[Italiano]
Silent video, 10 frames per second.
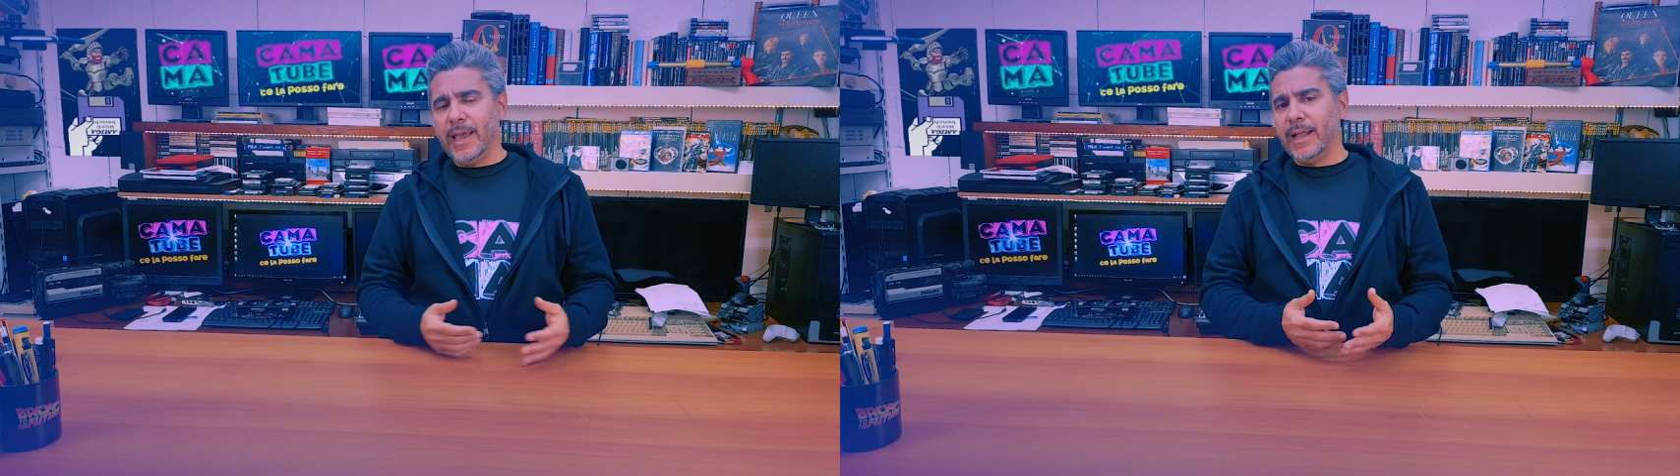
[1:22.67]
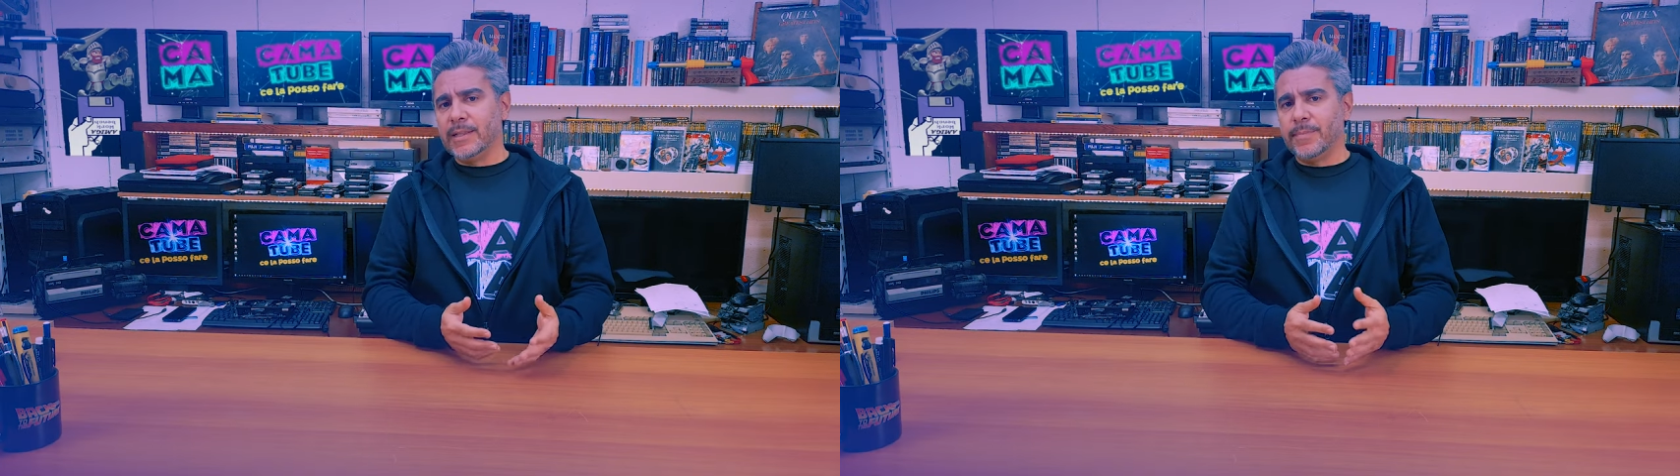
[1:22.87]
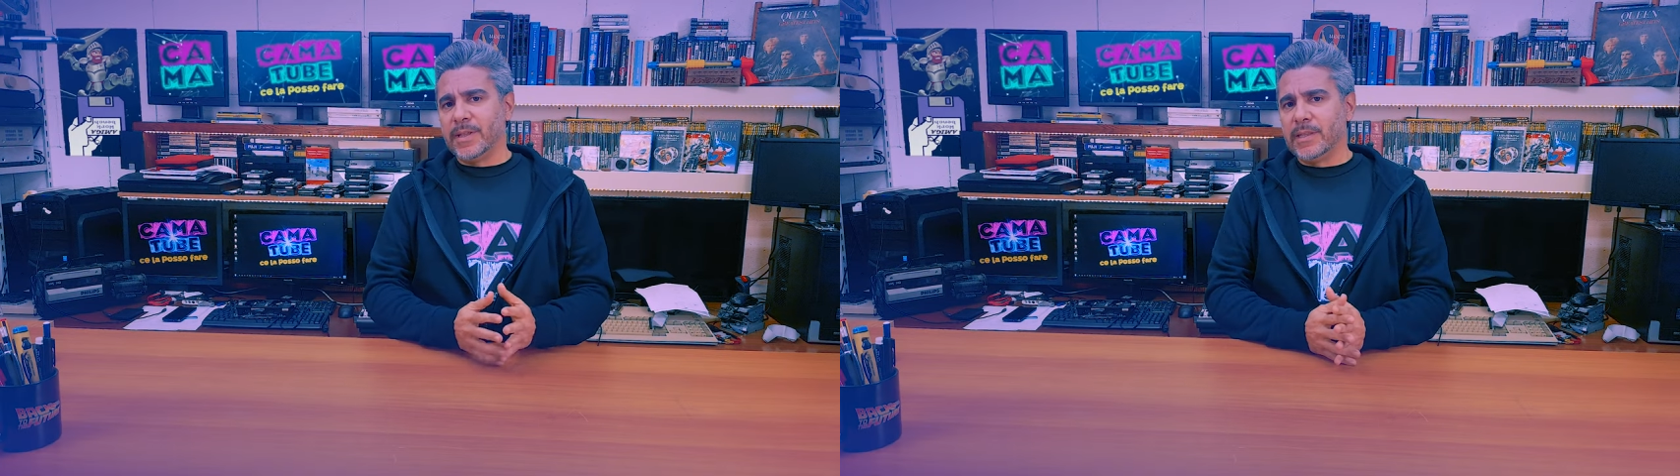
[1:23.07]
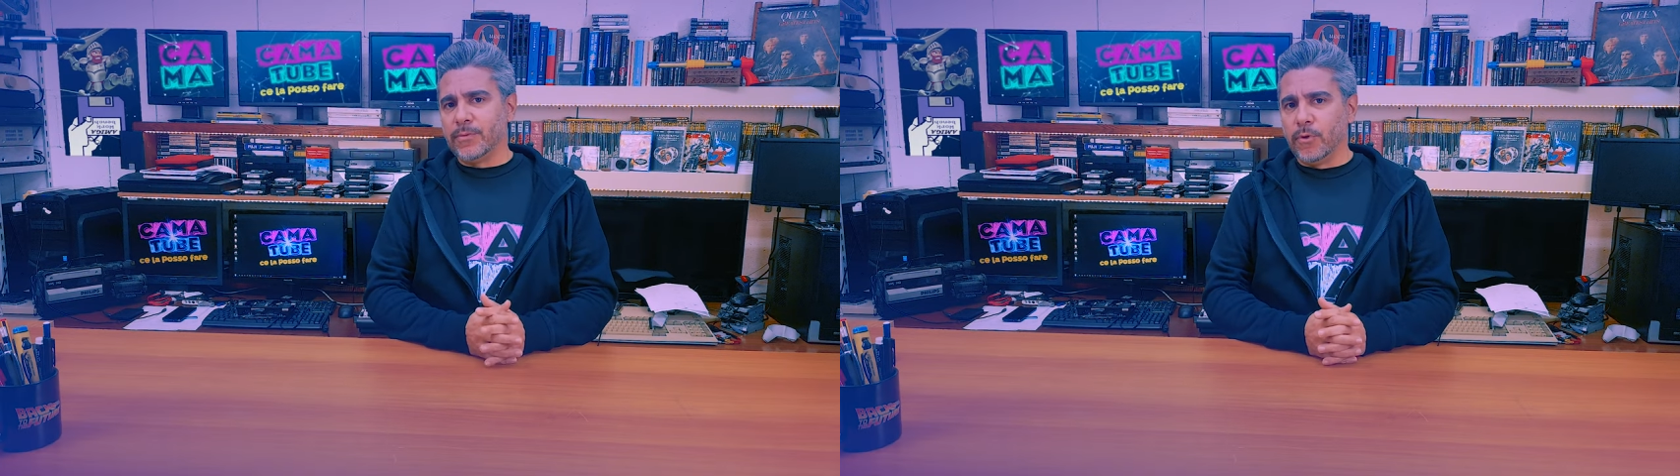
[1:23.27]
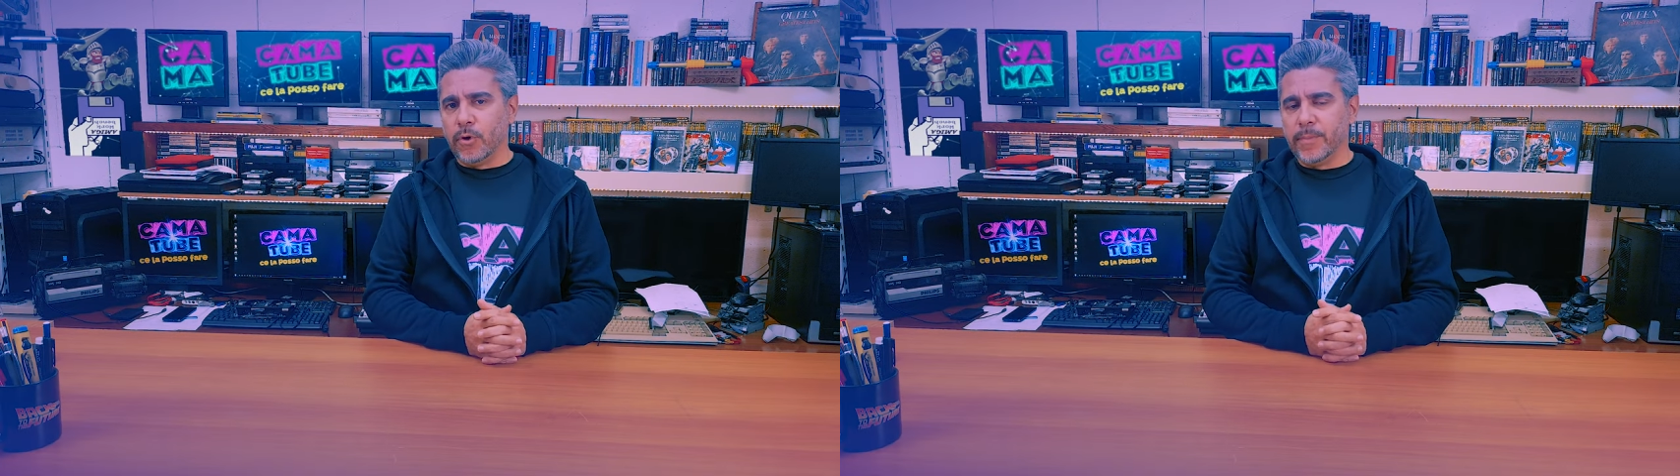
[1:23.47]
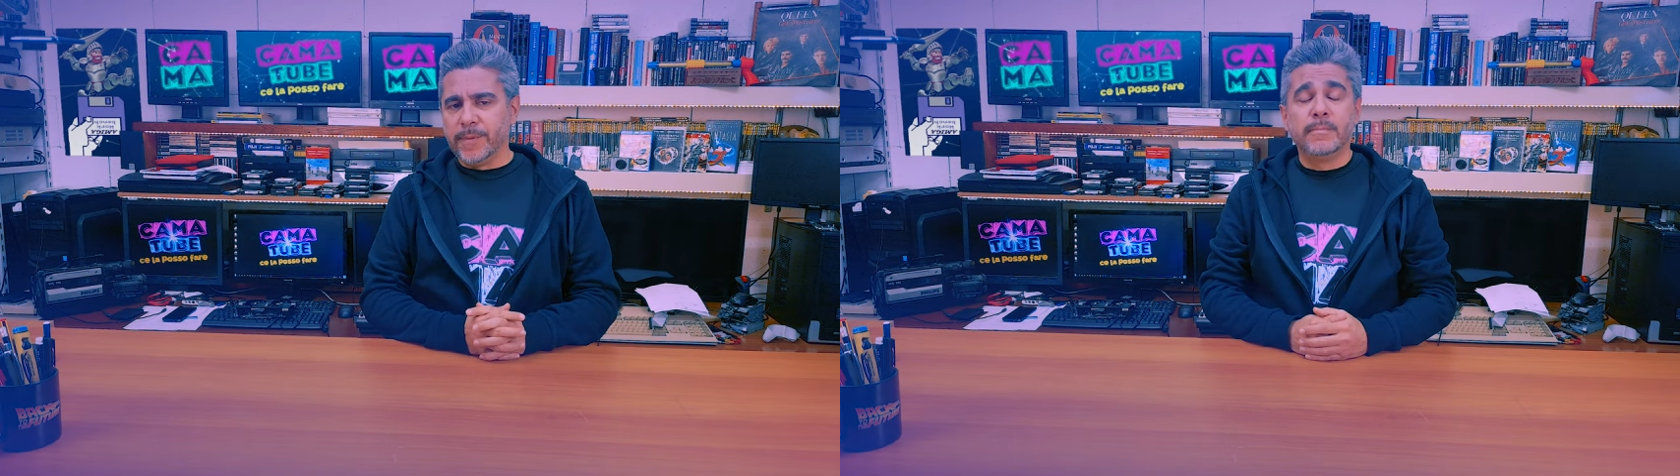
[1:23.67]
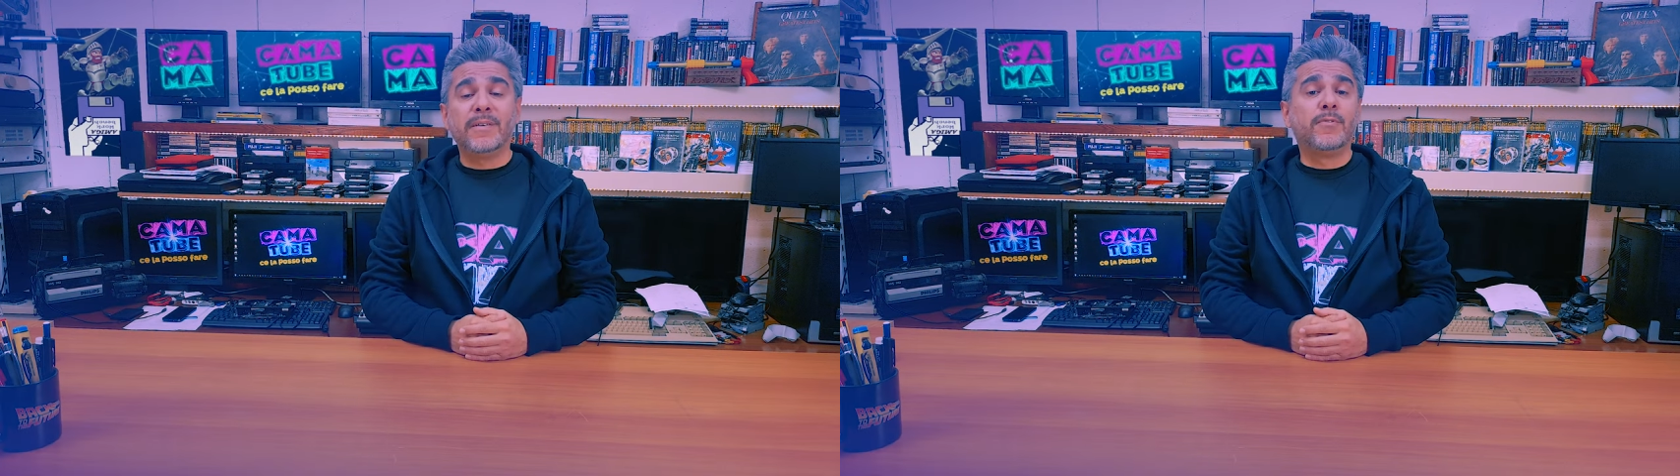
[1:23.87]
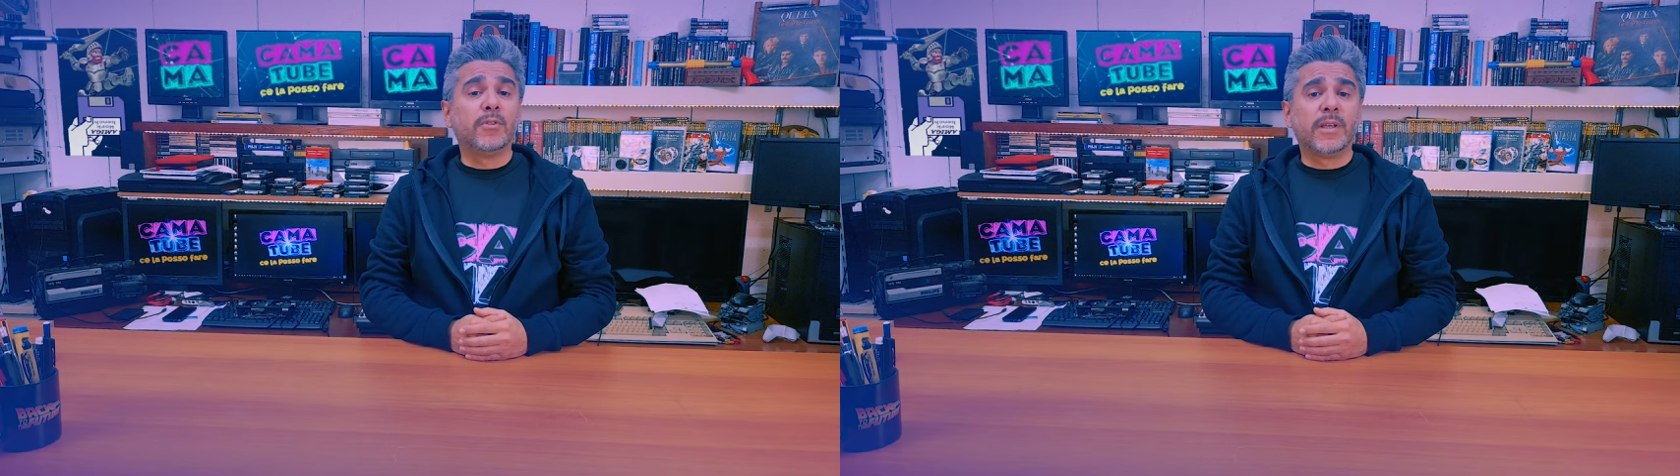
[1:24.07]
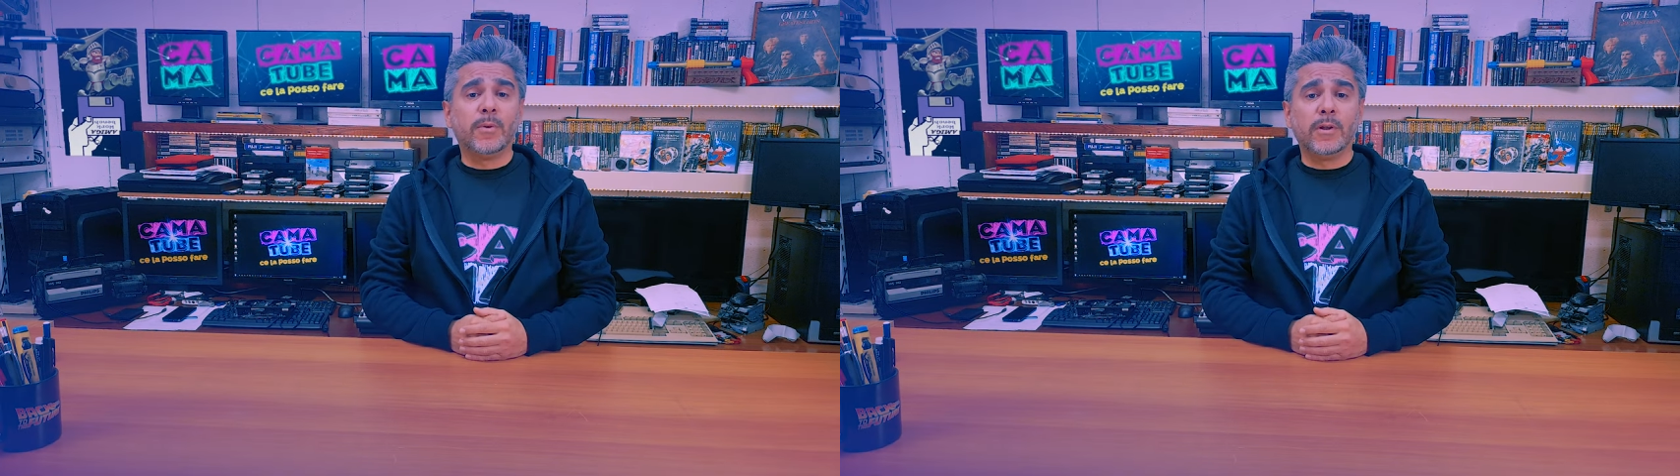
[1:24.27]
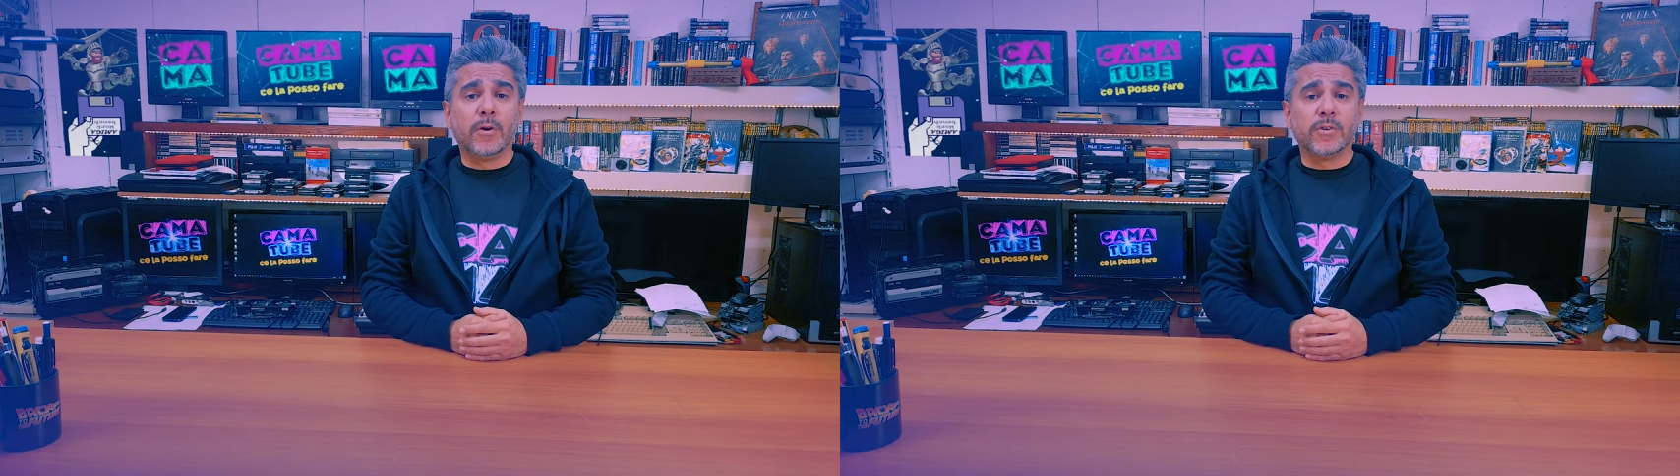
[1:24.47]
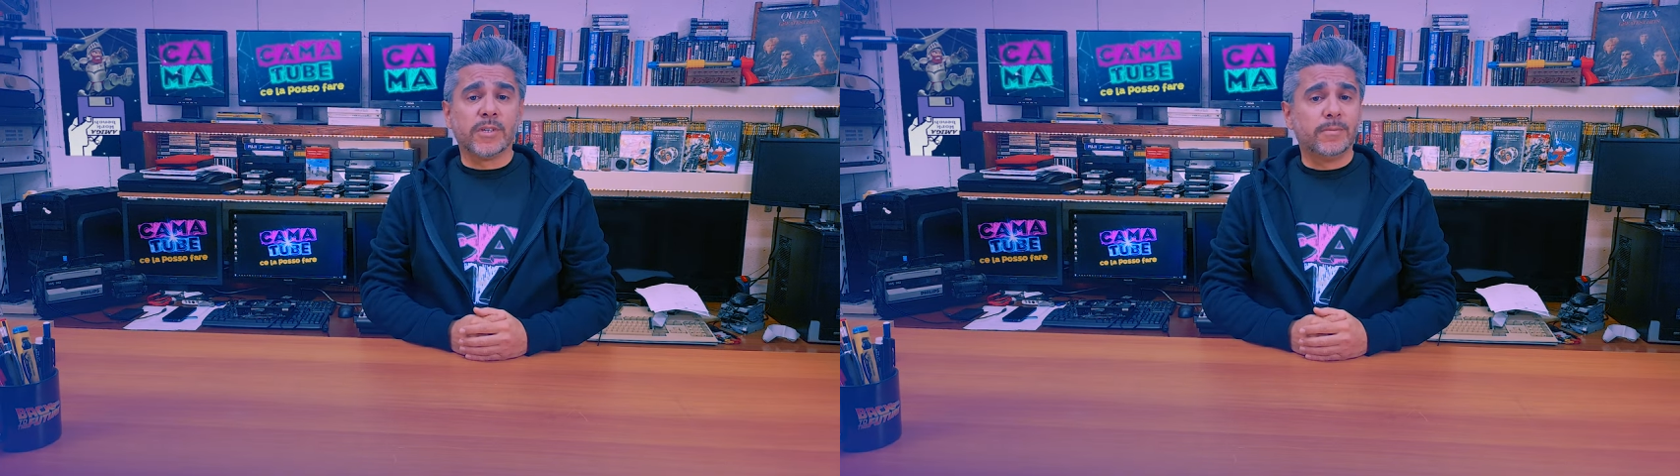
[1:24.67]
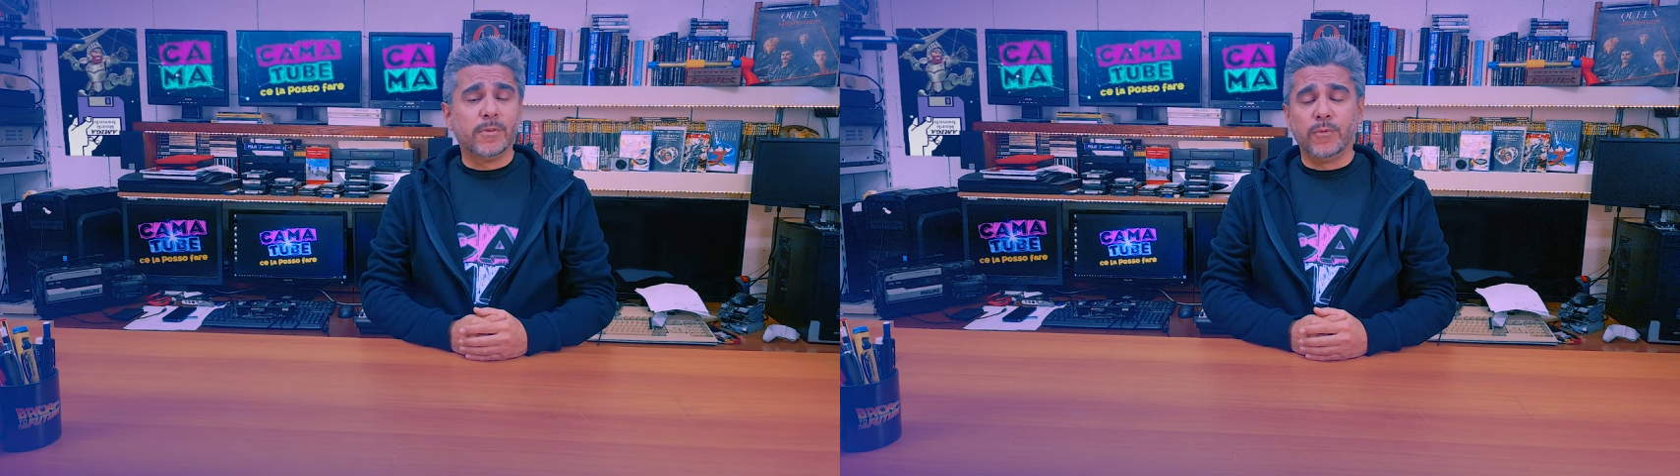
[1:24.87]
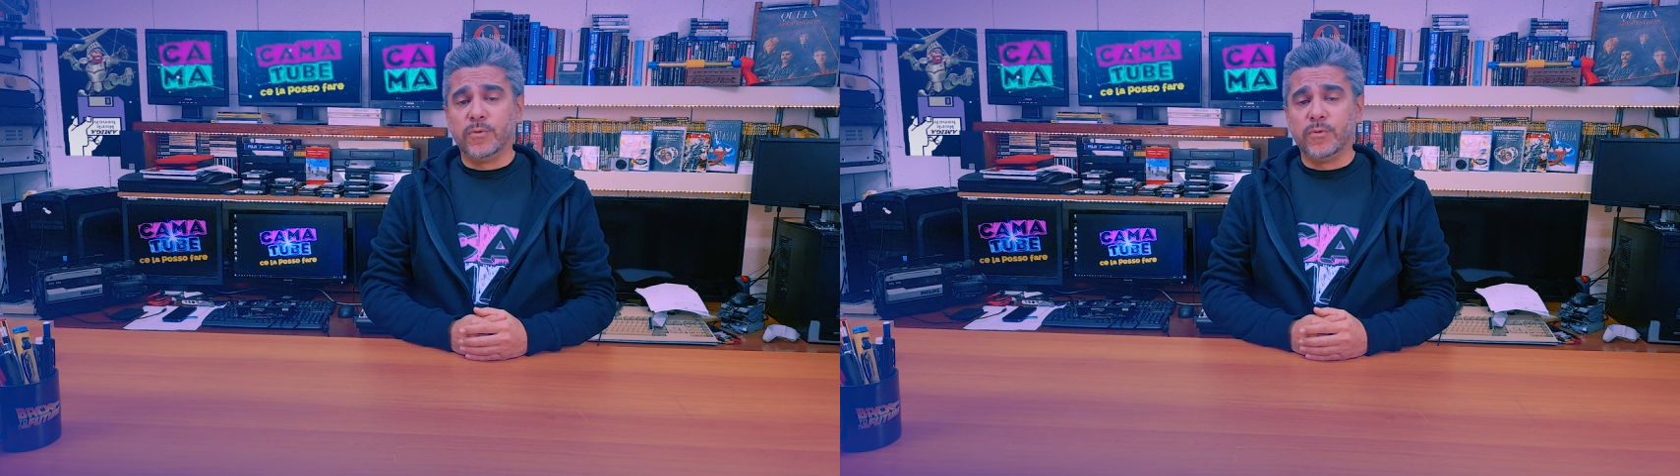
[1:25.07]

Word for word: e altre piattaforme, ma a volte qualcosa non